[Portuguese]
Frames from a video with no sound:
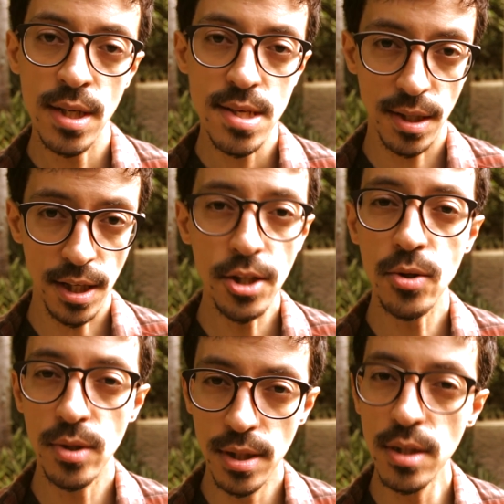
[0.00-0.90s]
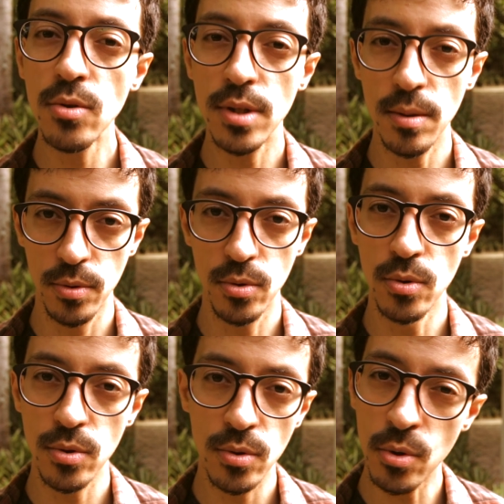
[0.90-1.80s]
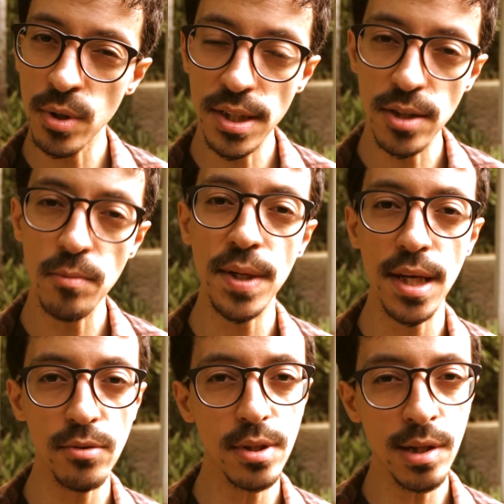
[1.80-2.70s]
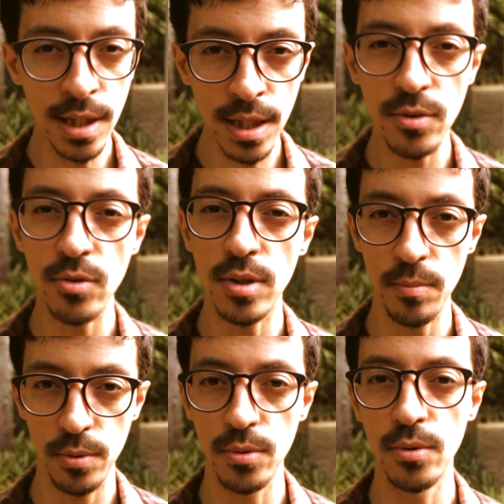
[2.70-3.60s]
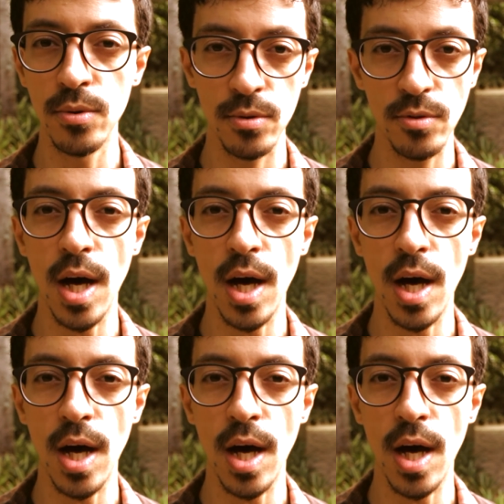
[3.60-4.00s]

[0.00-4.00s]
se questionando o tempo todo, corrigindo pequenos leaks o tempo todo,